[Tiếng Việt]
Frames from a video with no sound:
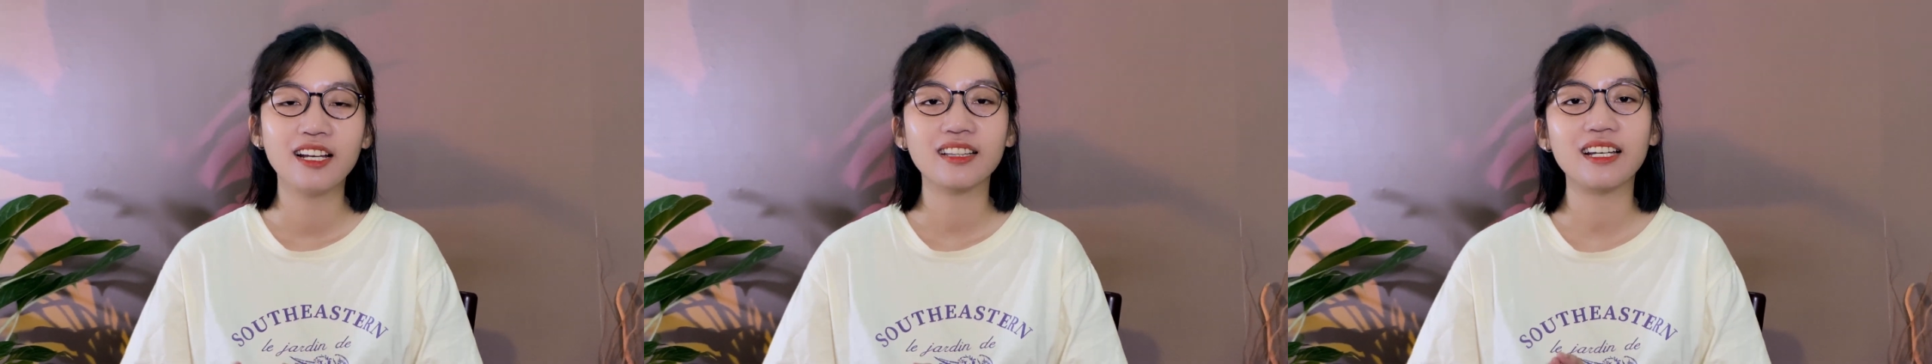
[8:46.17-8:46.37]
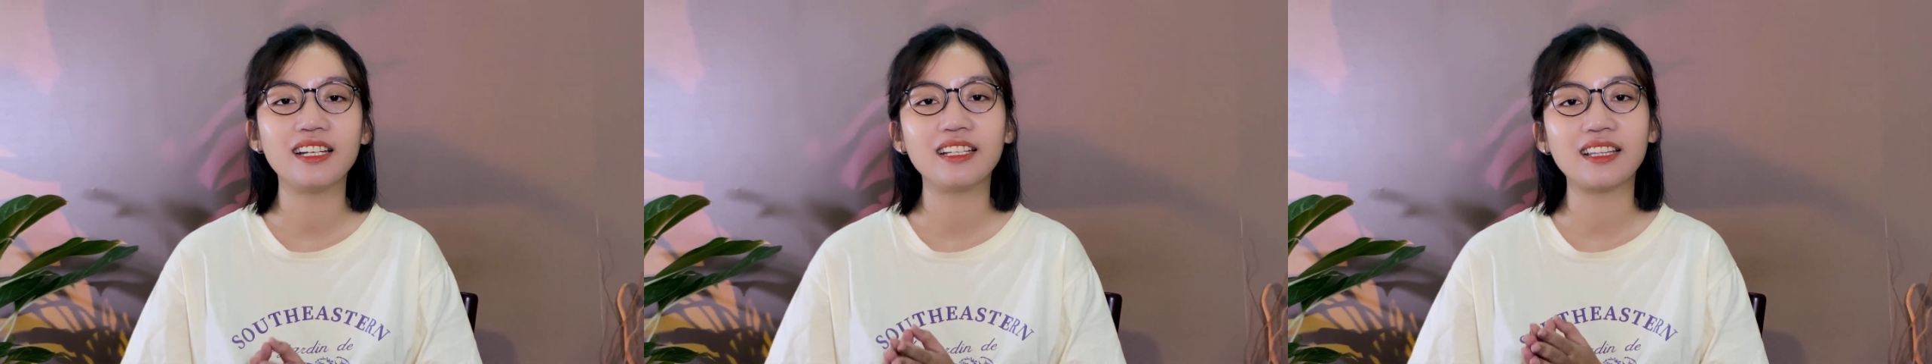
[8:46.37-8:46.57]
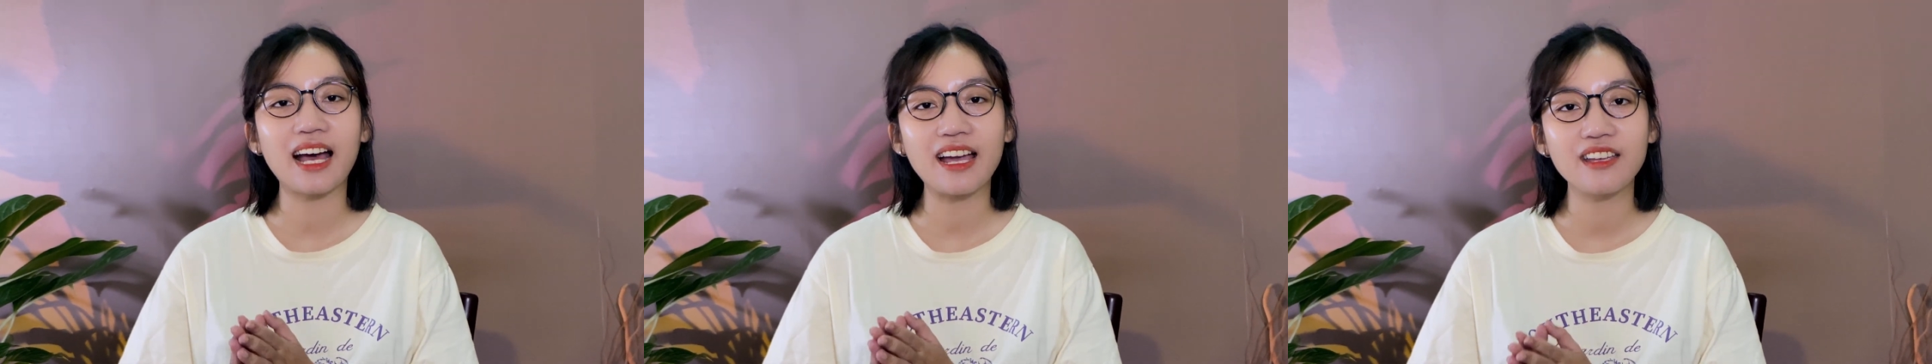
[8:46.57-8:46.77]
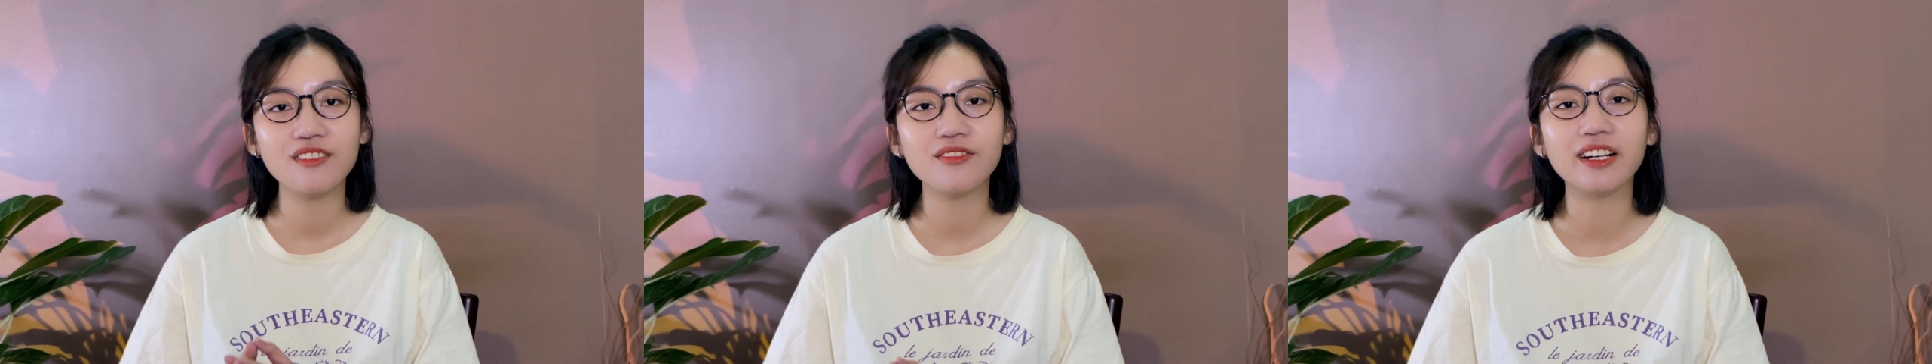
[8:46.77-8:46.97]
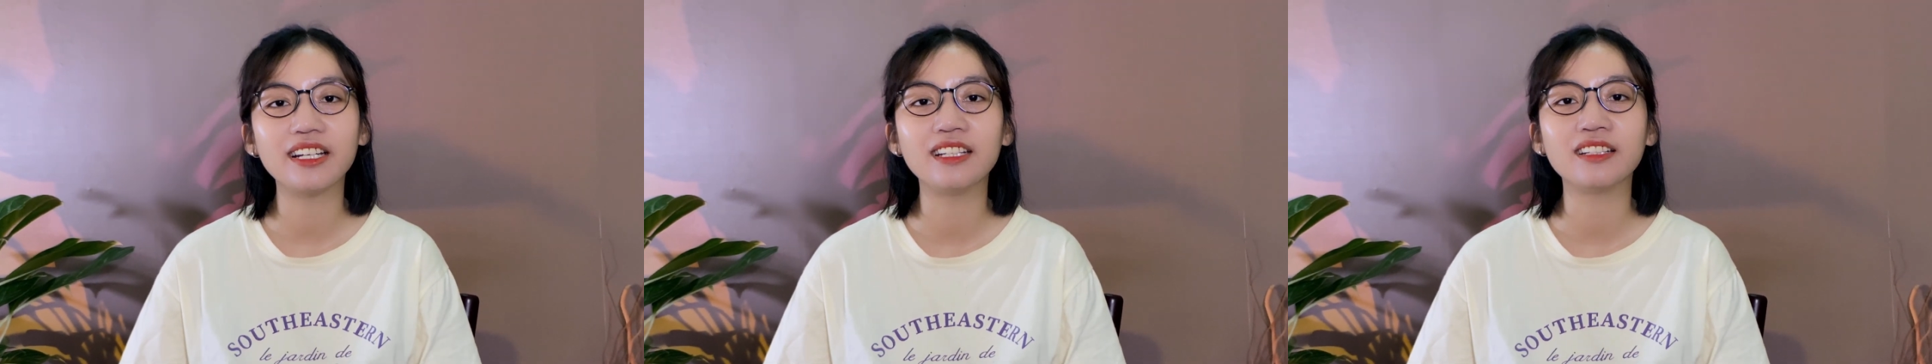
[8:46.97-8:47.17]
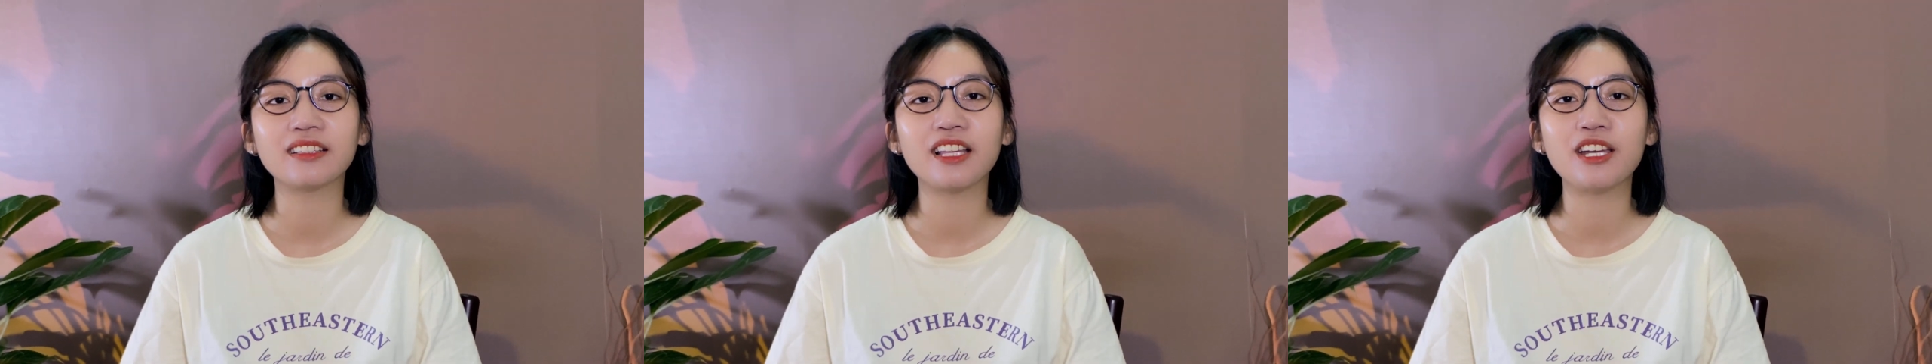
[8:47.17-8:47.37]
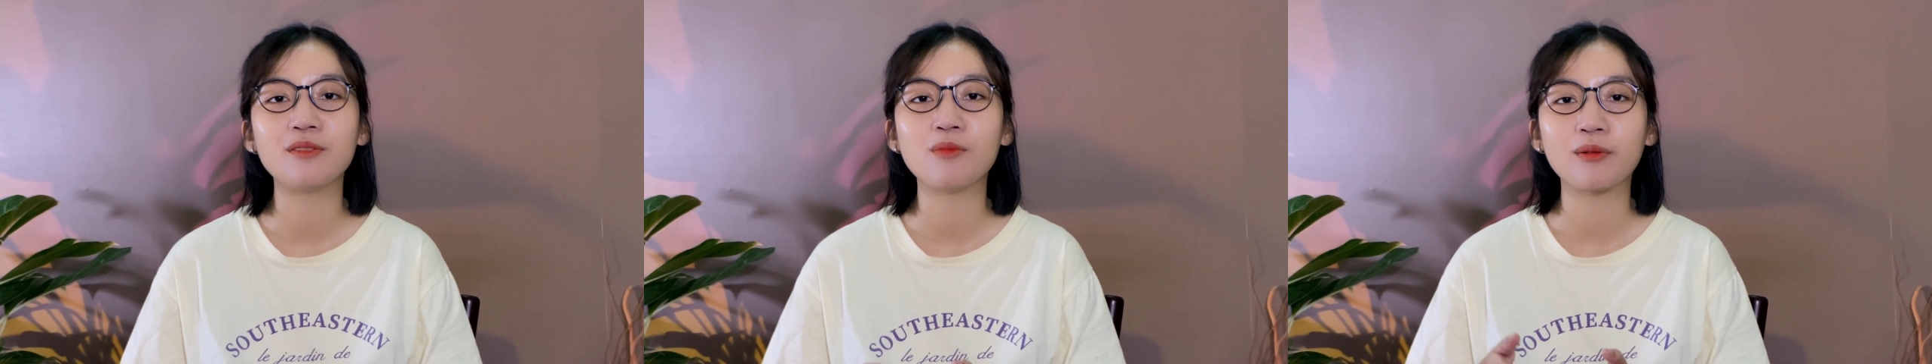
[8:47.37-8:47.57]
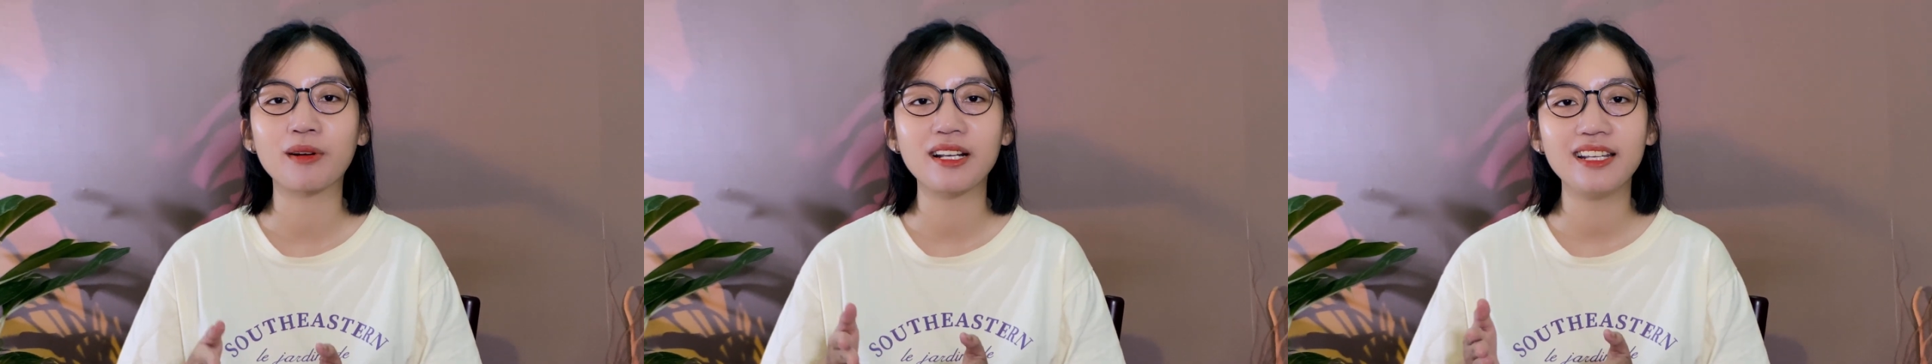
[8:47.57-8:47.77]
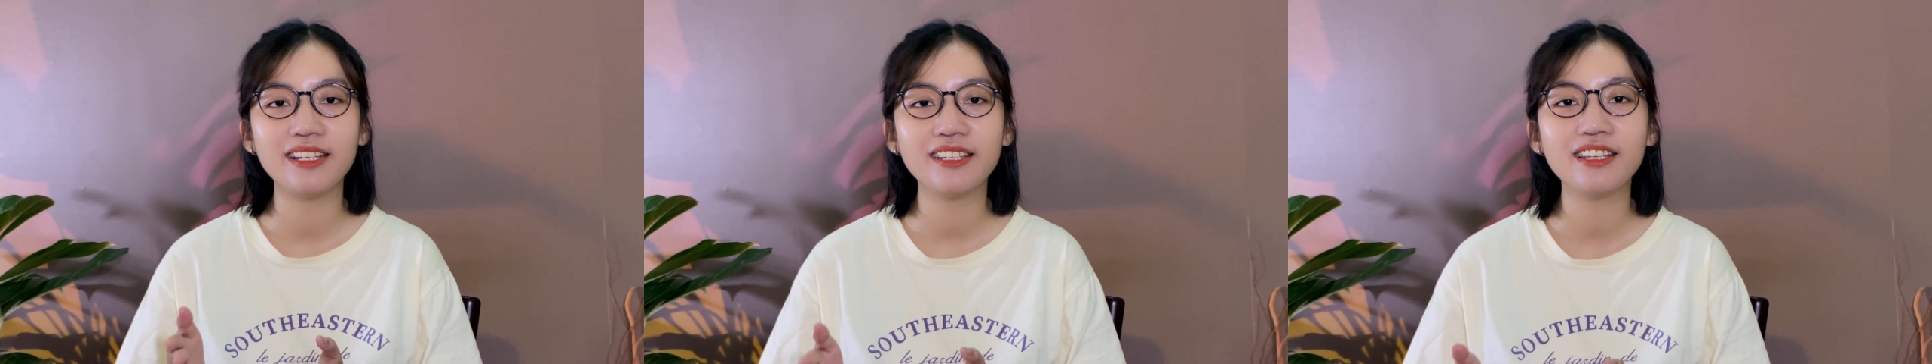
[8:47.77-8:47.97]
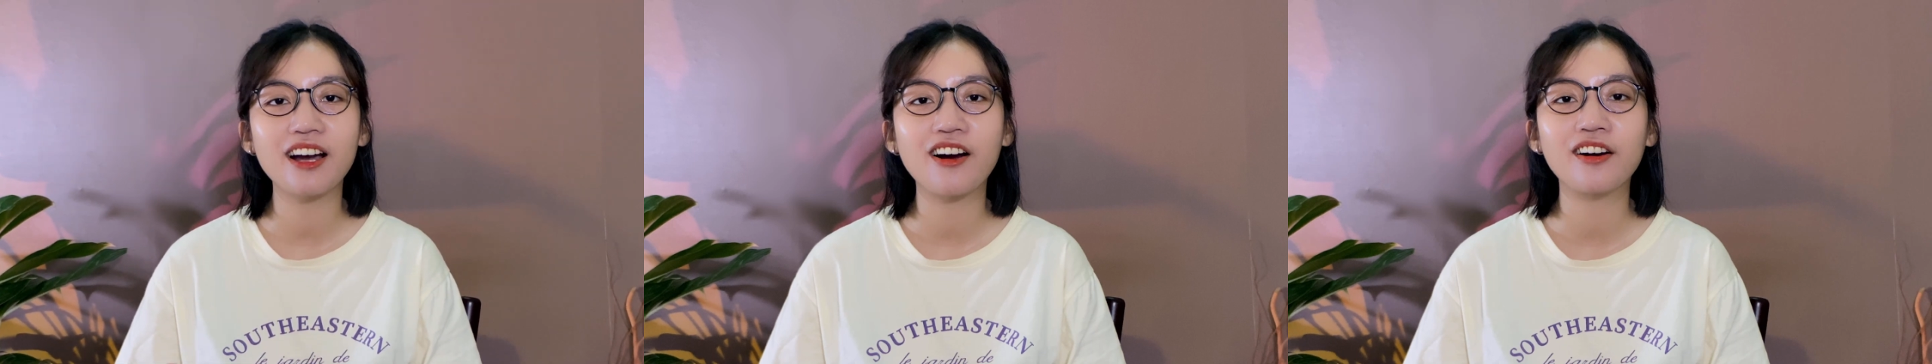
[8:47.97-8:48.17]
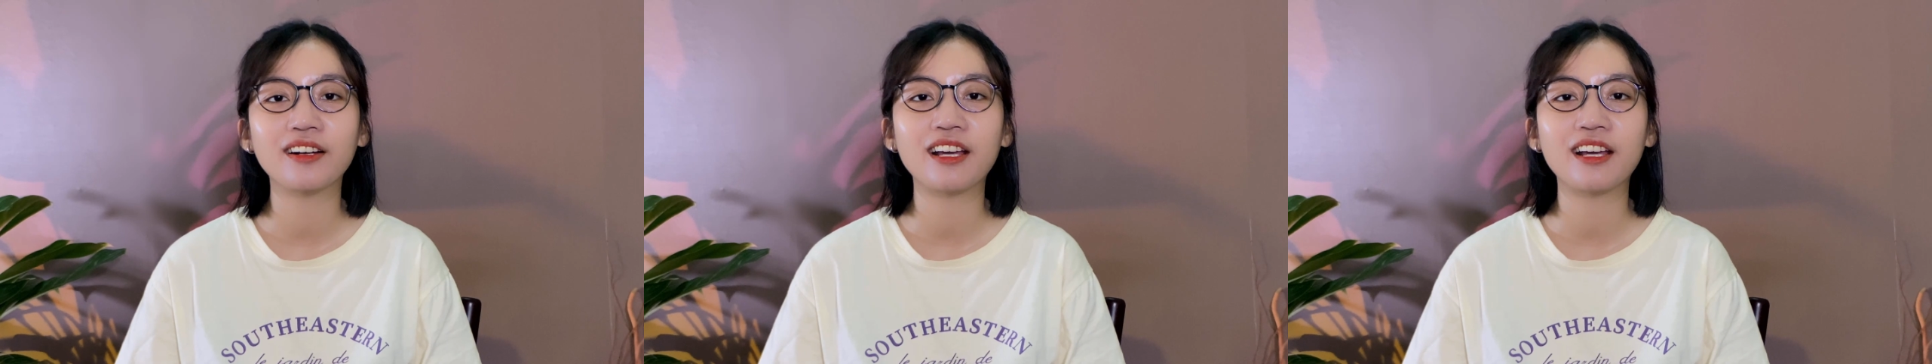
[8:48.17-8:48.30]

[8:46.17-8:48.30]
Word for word: thì thay vì tìm một cái lý do